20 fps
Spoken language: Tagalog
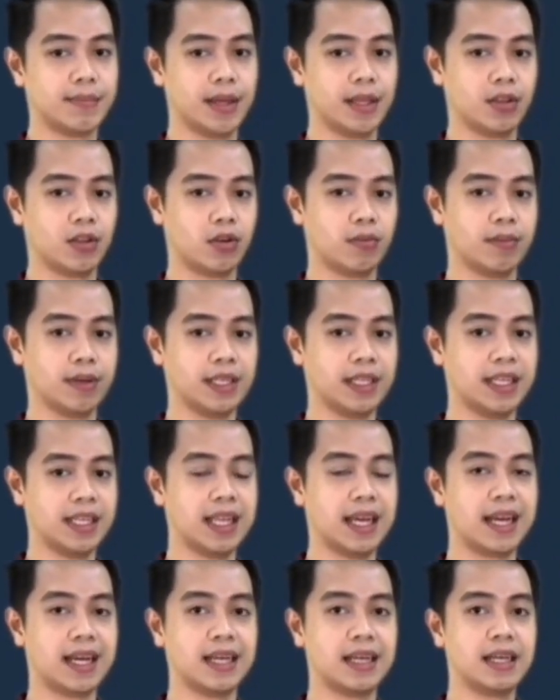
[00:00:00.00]
sa Metro
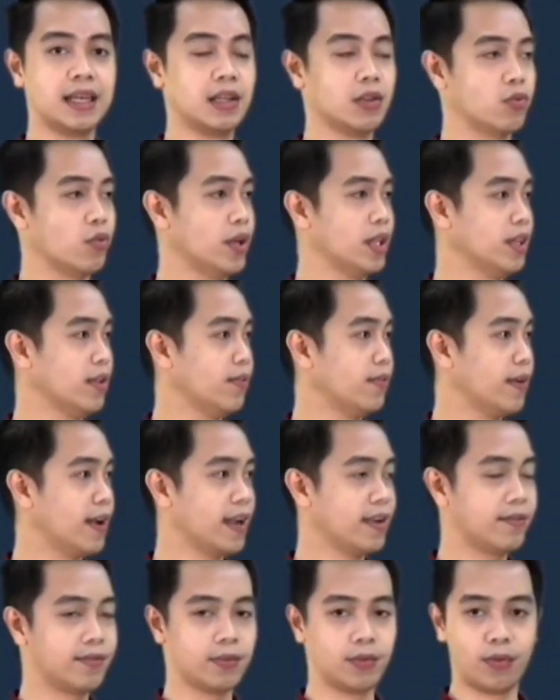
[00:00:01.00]
Manila
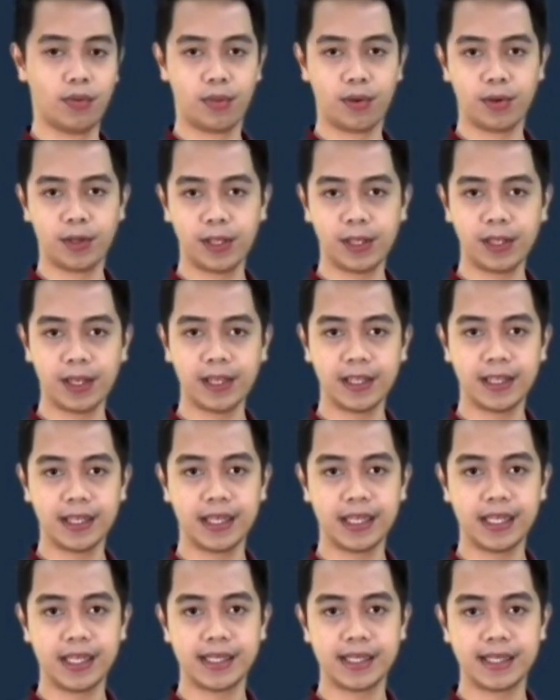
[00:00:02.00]
25 to 33
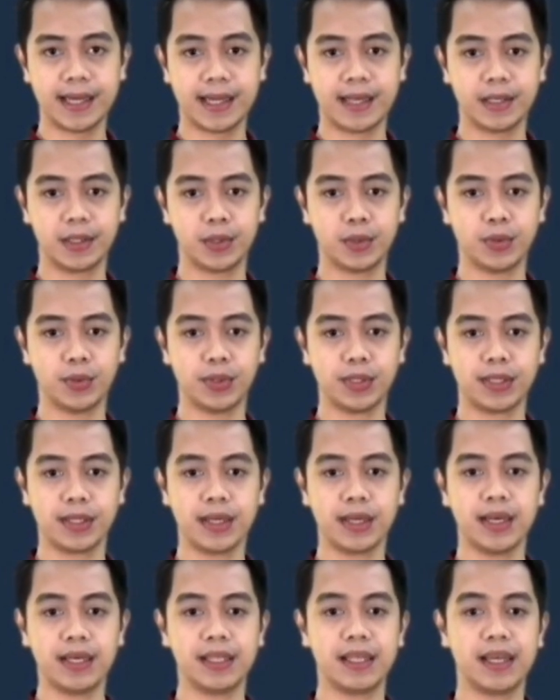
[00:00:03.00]
degrees Celsius,